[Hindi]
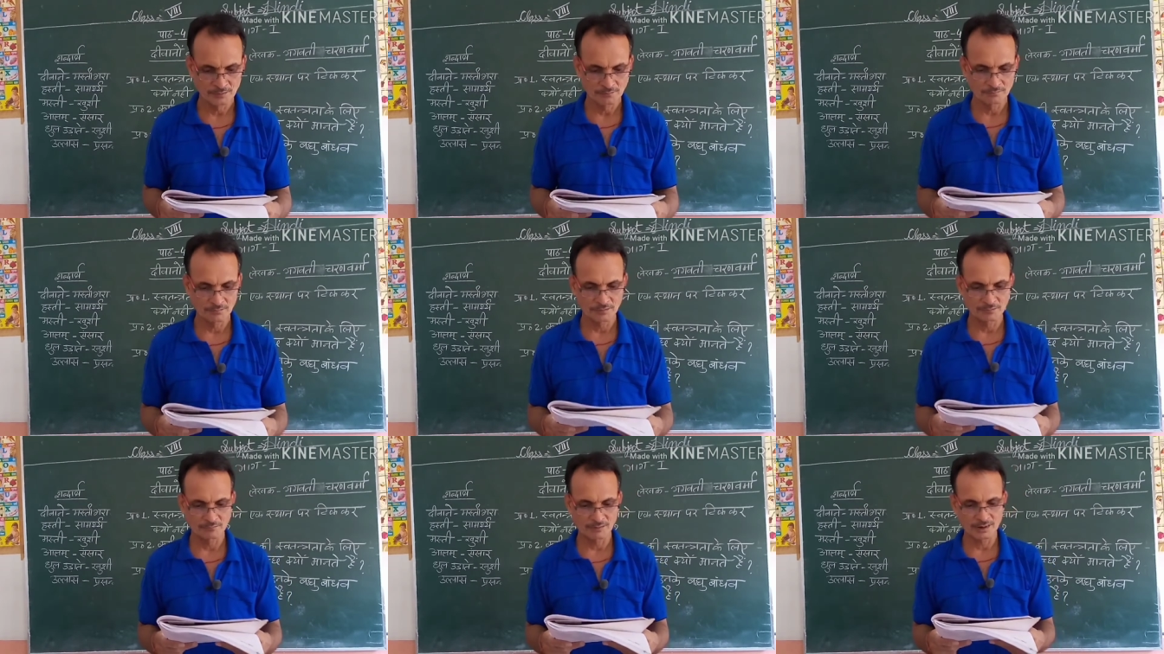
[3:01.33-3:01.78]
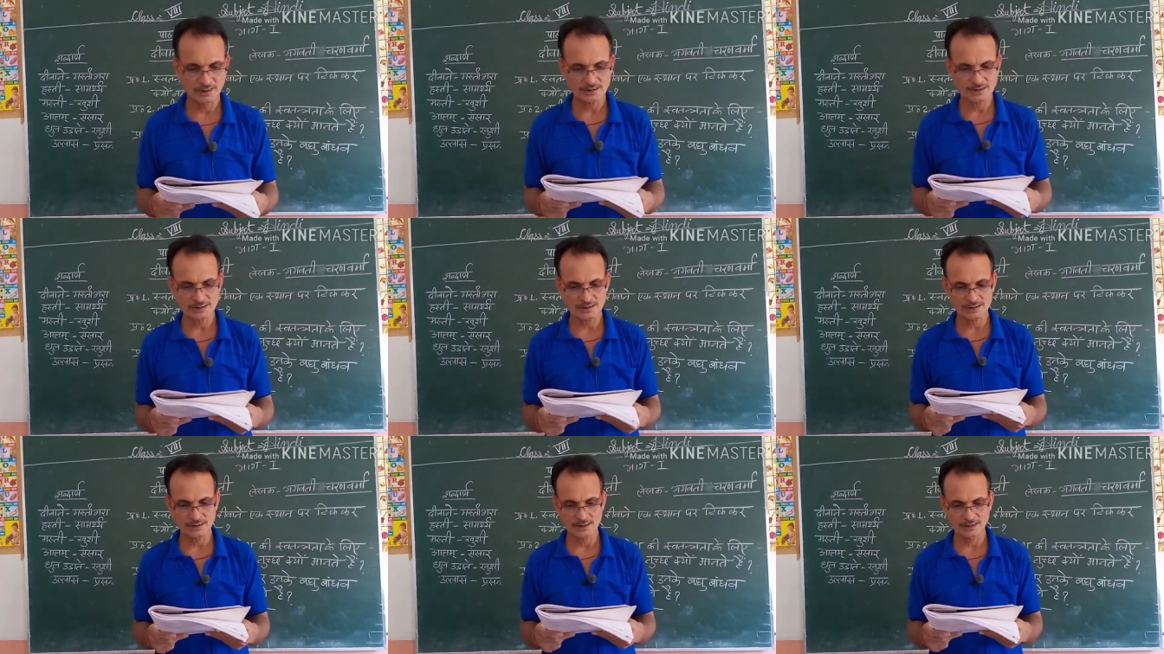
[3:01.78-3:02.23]
वे वहाँ
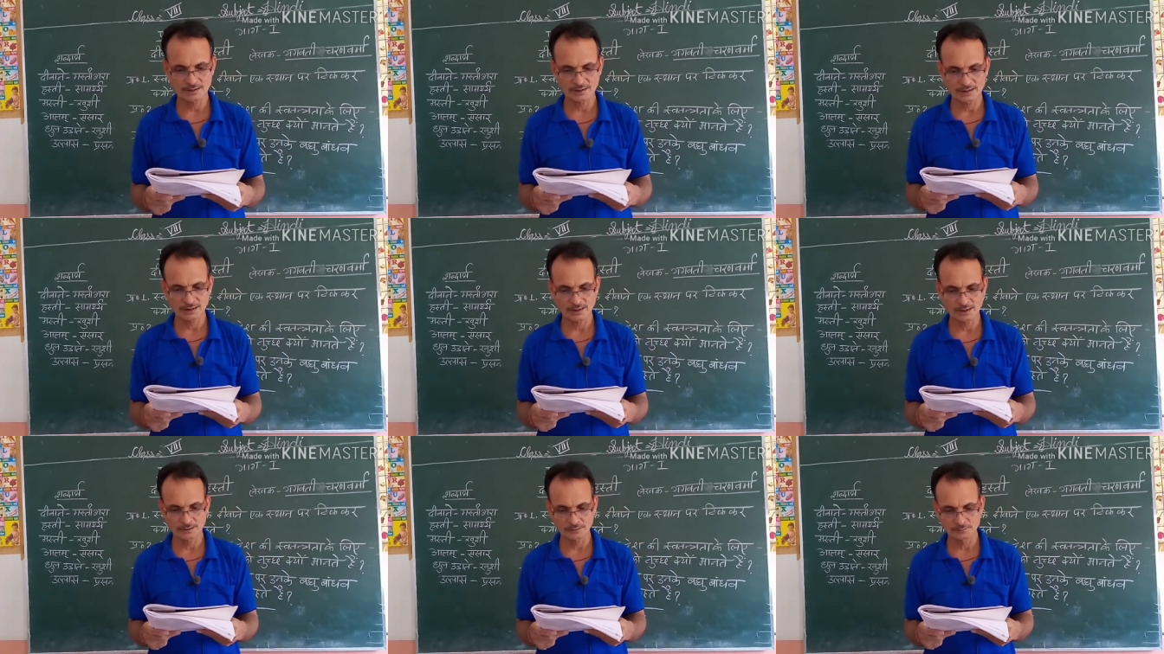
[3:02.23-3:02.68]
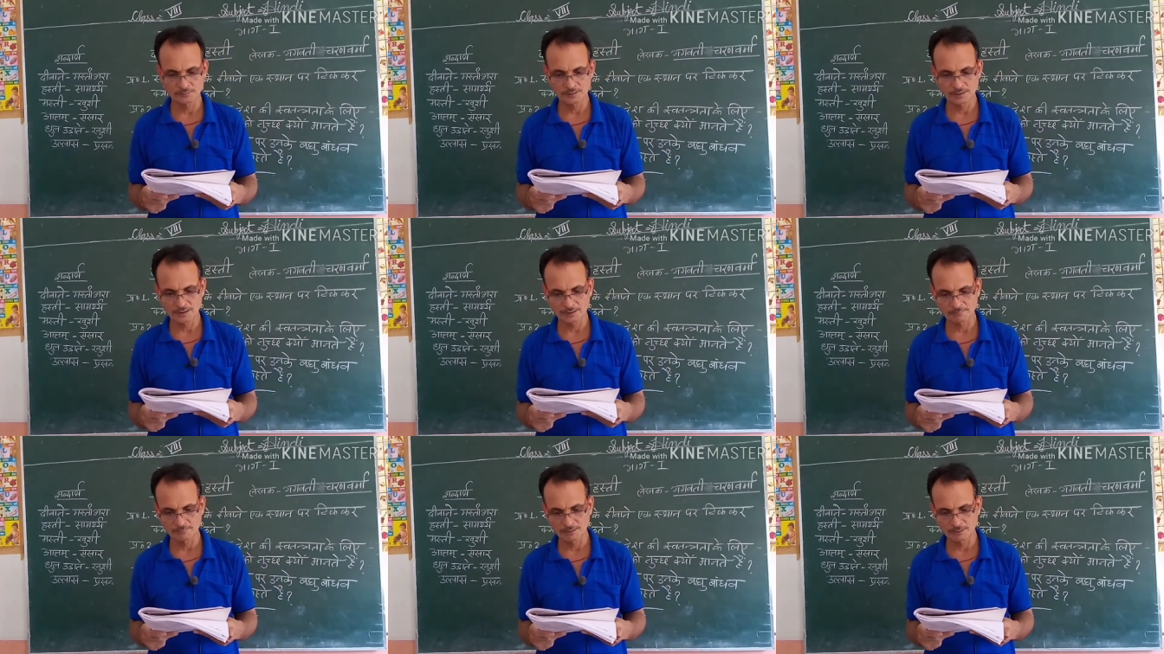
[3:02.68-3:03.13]
से जाते हैं तो
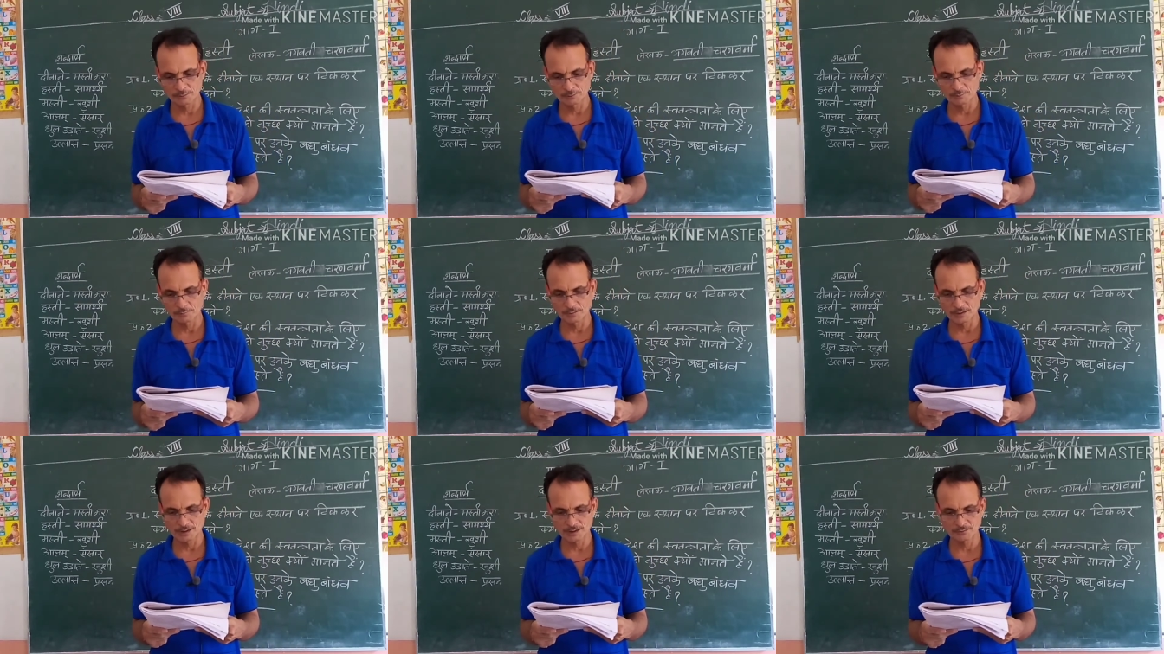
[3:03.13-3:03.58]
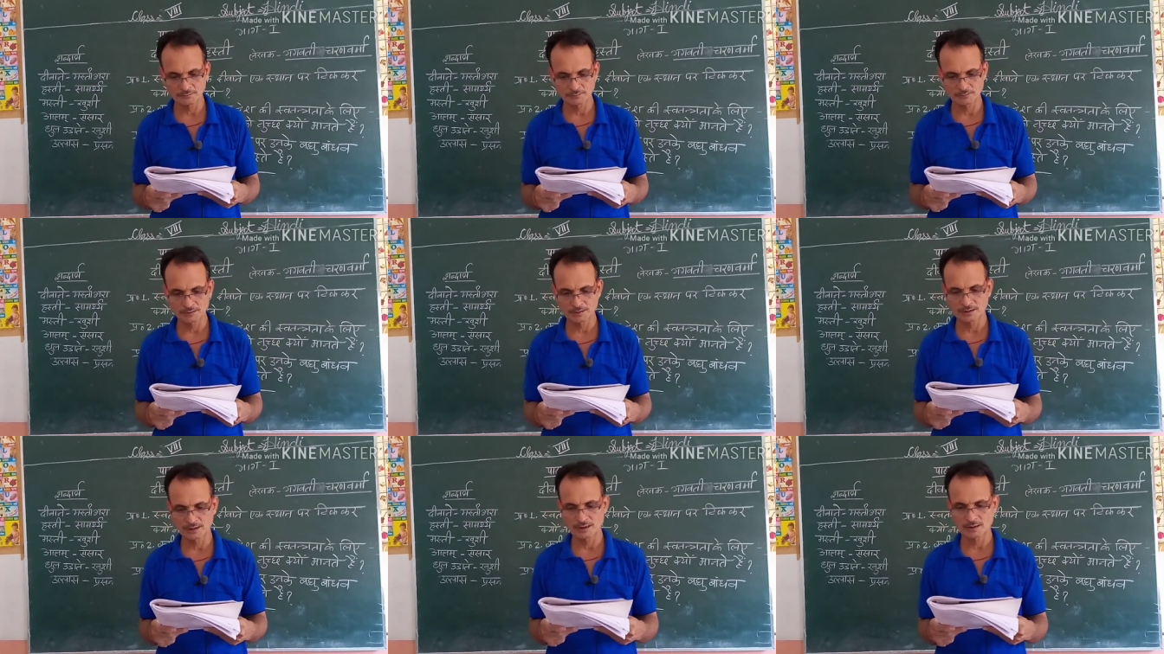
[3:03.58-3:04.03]
उनके बंधु
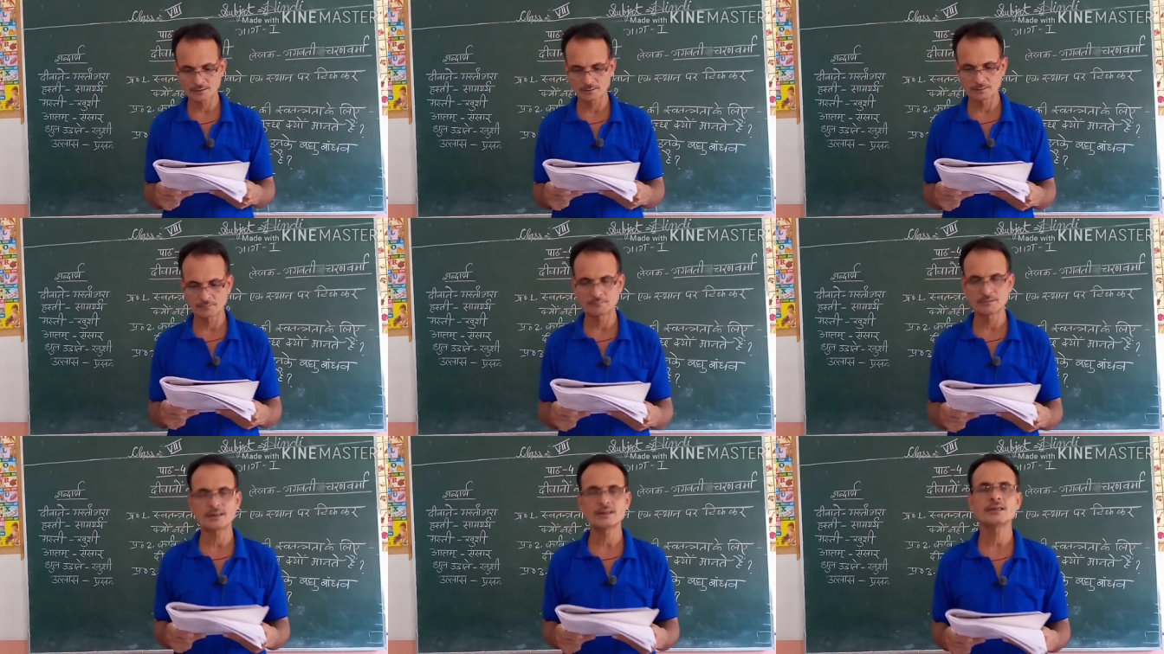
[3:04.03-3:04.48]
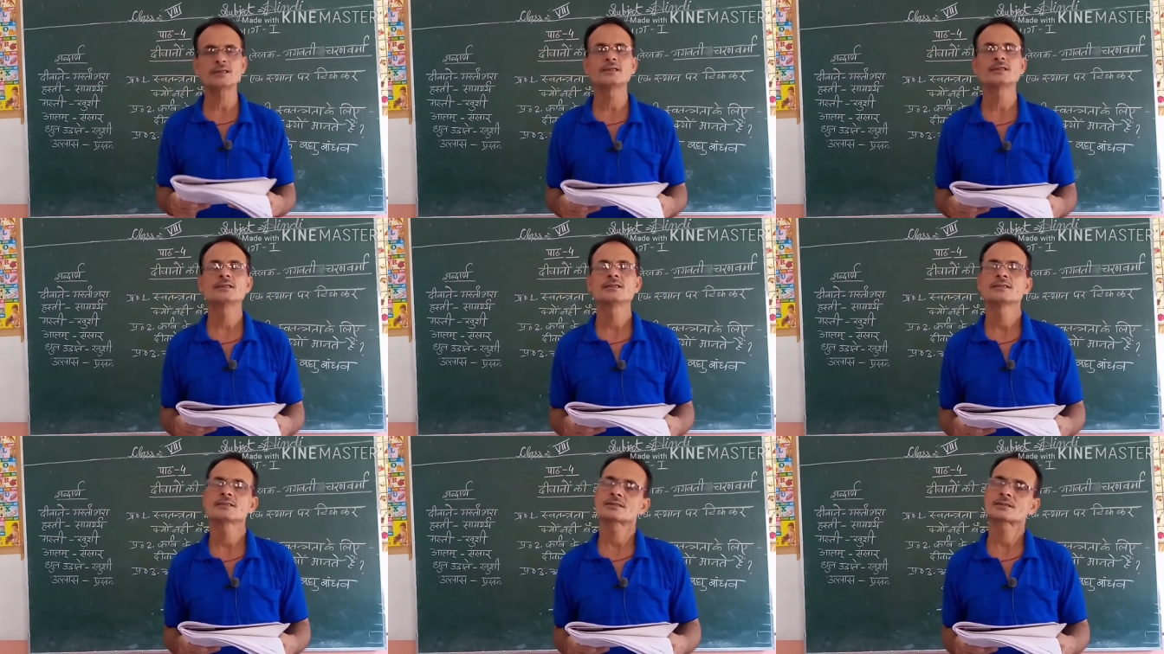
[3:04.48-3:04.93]
बांधवों की आंखों में
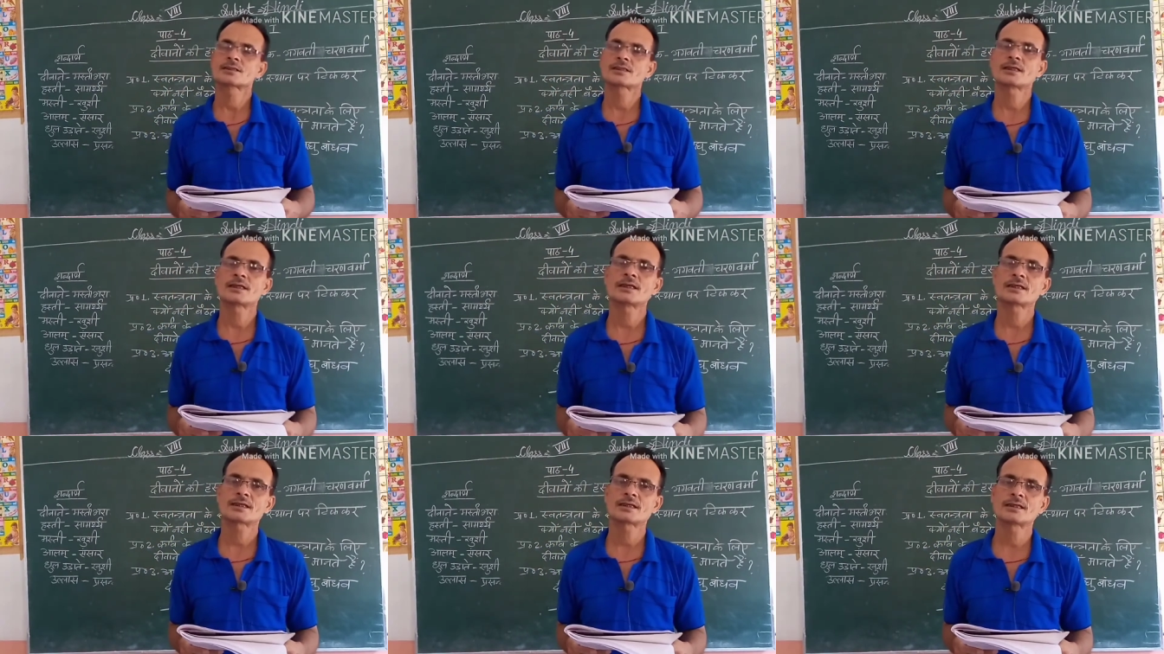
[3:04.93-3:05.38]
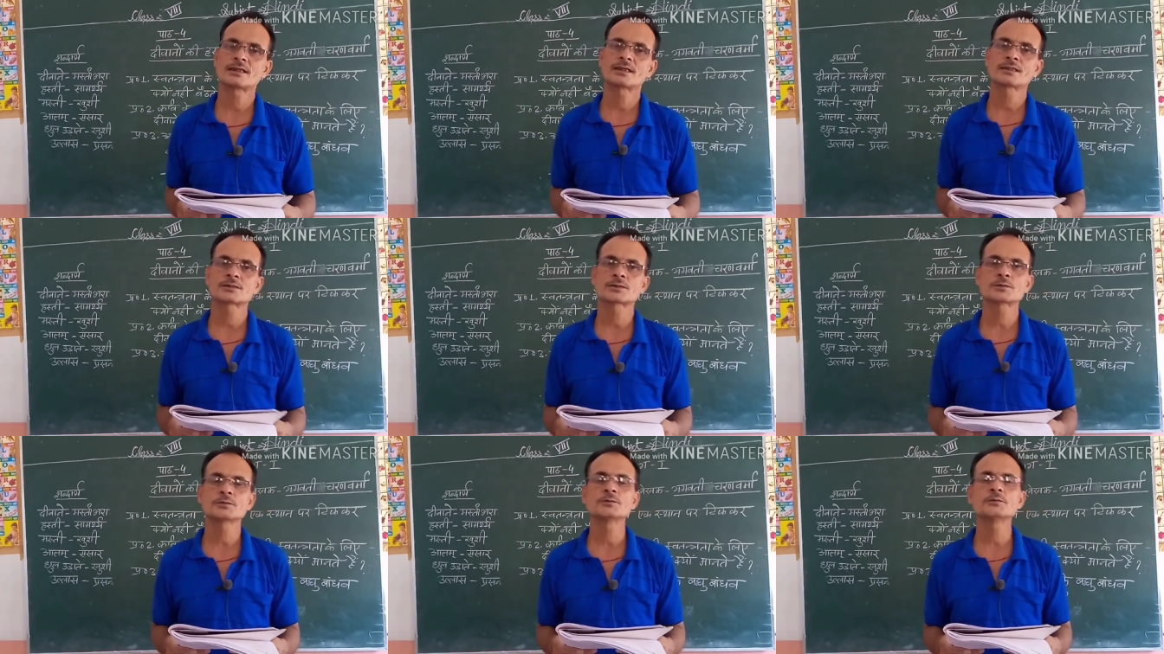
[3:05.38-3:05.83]
स्नेह के
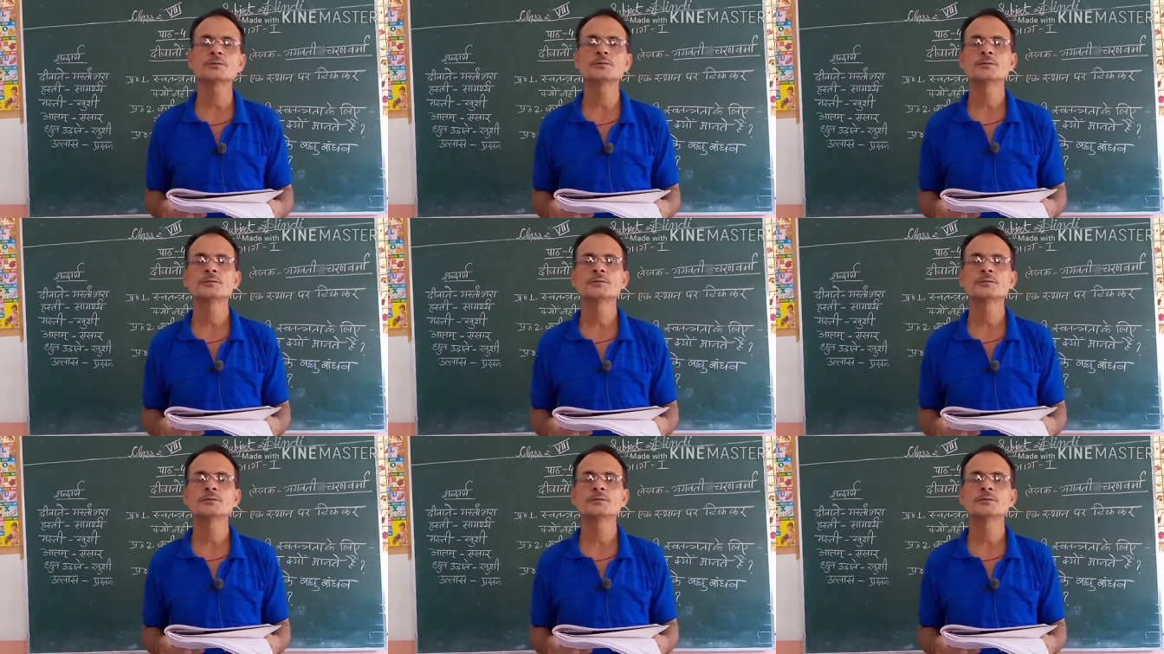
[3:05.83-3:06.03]
आंसू